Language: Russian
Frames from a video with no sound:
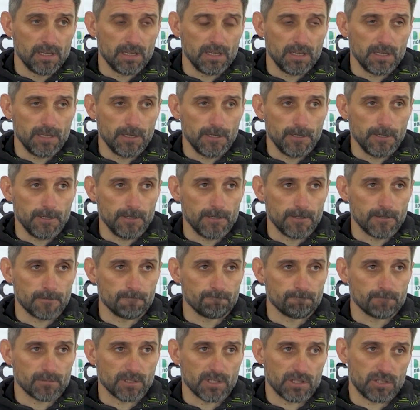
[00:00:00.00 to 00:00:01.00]
и
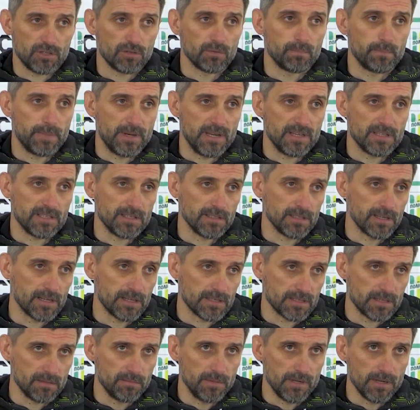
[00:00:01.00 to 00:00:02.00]
за счет прессинга
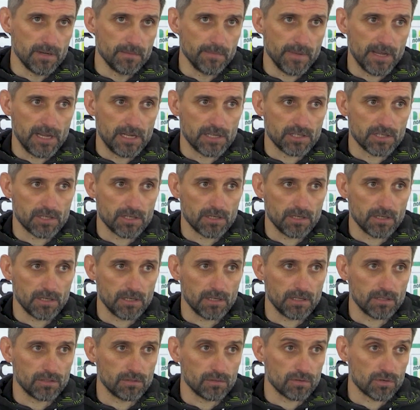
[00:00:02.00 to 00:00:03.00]
забили мяч,
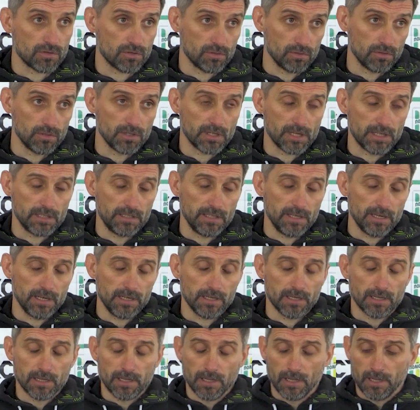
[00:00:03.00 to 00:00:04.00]
и то, что и
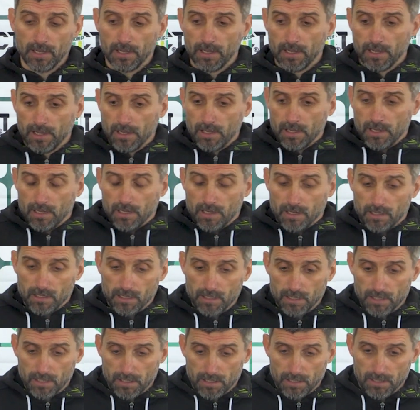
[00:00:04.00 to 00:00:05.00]
хотели.
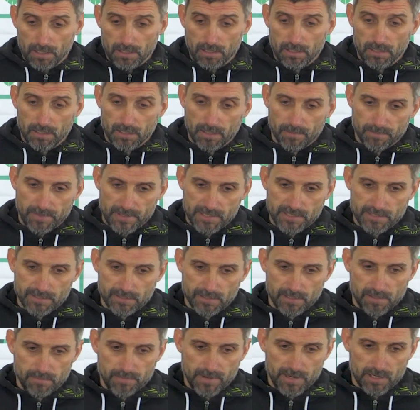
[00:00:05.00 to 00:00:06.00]
Э, и я
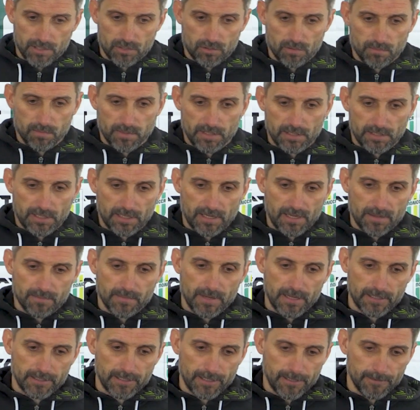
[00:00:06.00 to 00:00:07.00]
просил ребят, чтобы эта
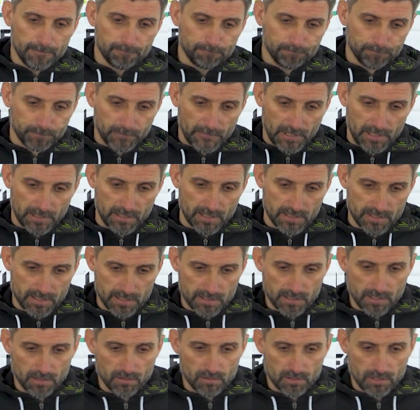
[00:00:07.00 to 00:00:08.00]
команда, когда
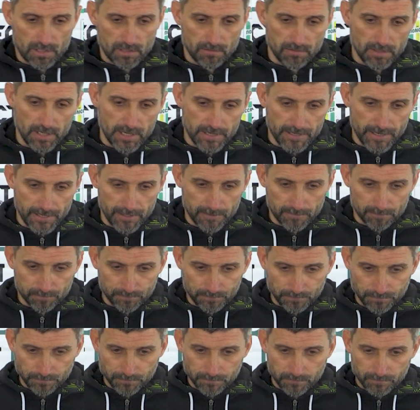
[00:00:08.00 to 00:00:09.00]
создаешь давление,
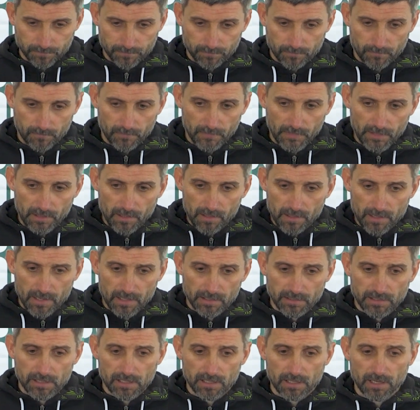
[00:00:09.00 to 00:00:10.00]

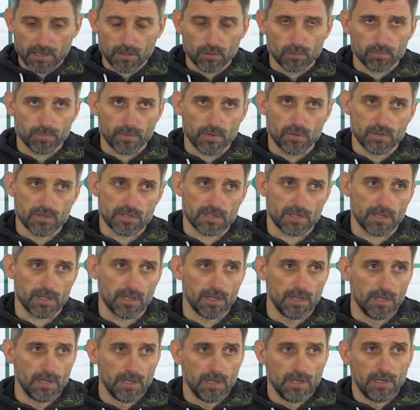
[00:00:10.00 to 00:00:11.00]
они играют просто,
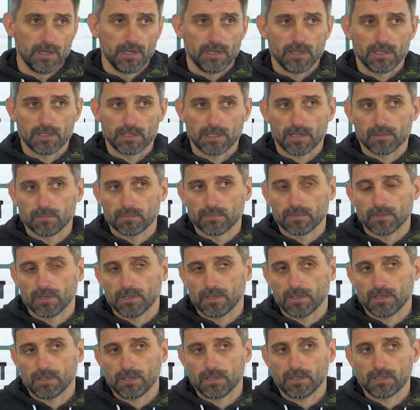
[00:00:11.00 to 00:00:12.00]
и нам
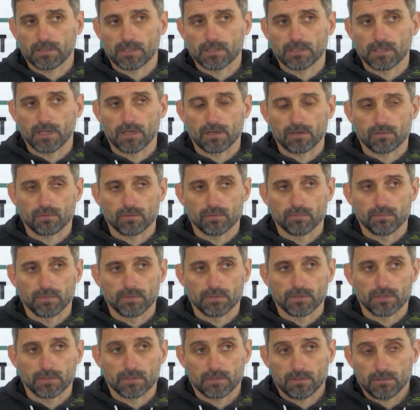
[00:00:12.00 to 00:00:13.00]
а, это на руку
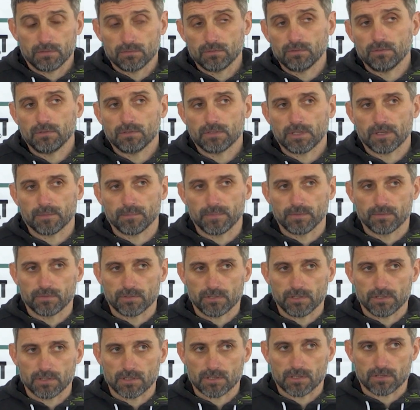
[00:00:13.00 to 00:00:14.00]
будет. Ну и так
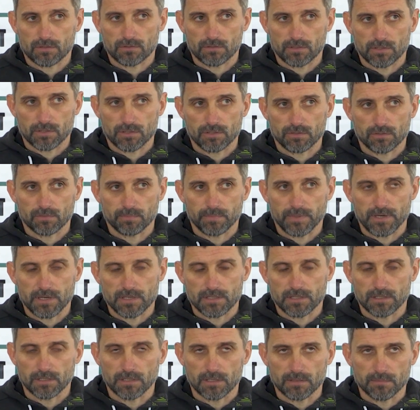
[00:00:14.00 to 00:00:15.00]
получилось, что за счет
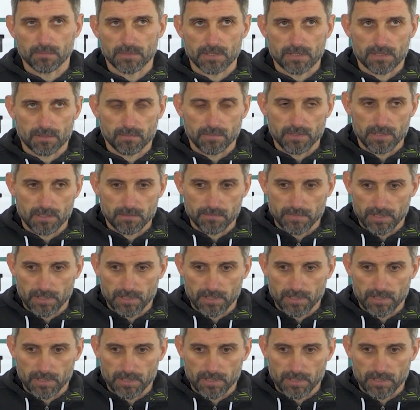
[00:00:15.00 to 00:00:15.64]
прессинга мы забили